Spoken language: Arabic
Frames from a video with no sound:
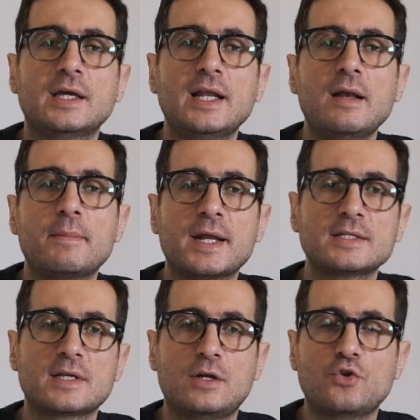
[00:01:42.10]
كل
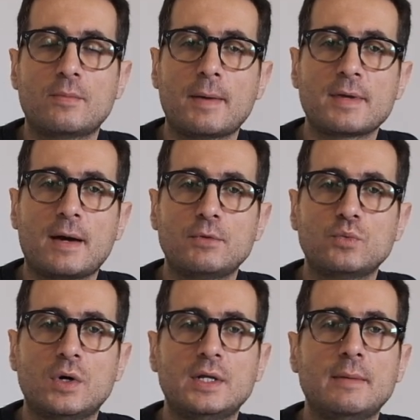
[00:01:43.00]
البراندز اليوم عم
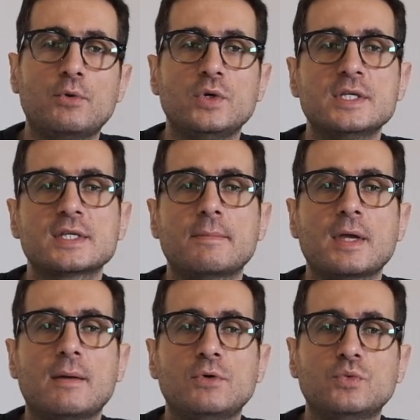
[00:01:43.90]
بيعملوها الامبلويز عم
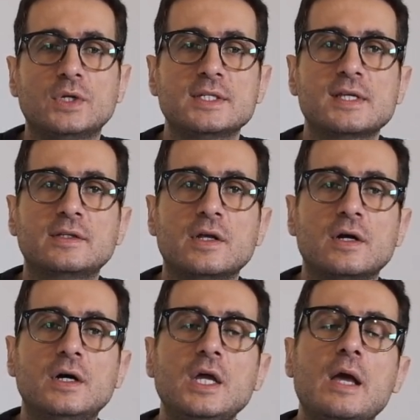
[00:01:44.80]
بيعملون
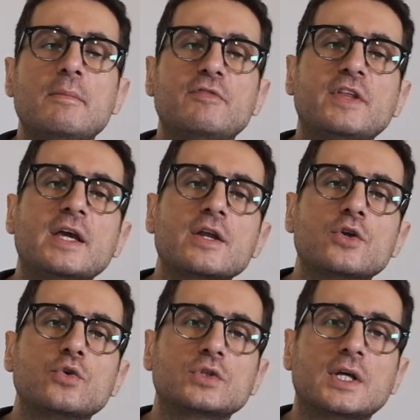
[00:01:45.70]
اتسترا بفتكر
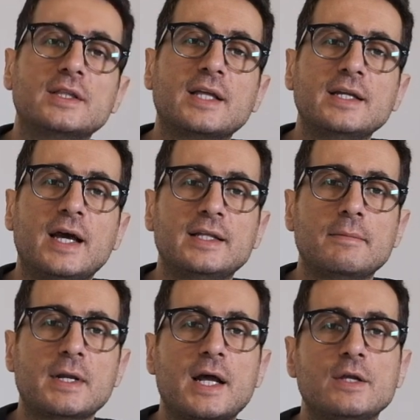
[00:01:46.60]
انه تخطينا هيدي
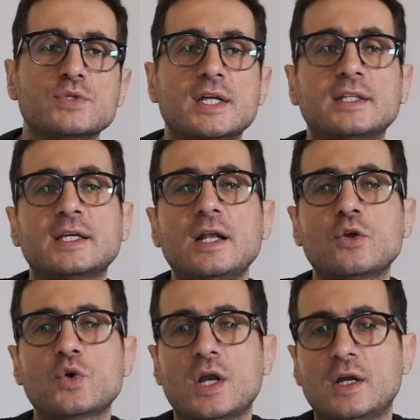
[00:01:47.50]
المرحله وصارت كل
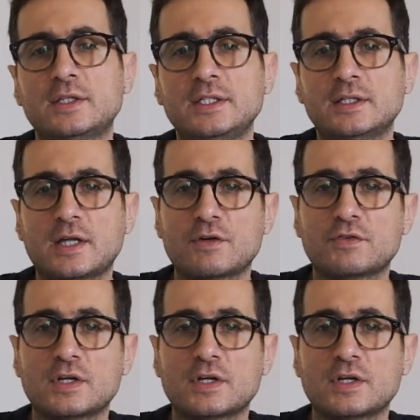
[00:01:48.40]
الكره الارضيه تعرف